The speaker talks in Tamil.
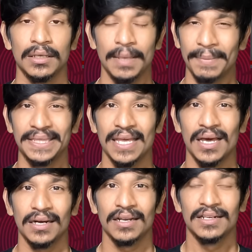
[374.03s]
எண்பத்தி
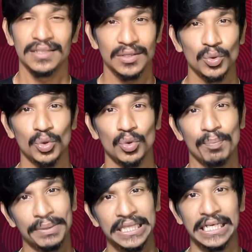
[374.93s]
ஆறுல இருந்து ஒரு
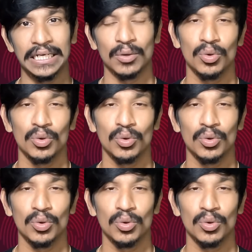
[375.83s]
முப்பத்தி எட்டை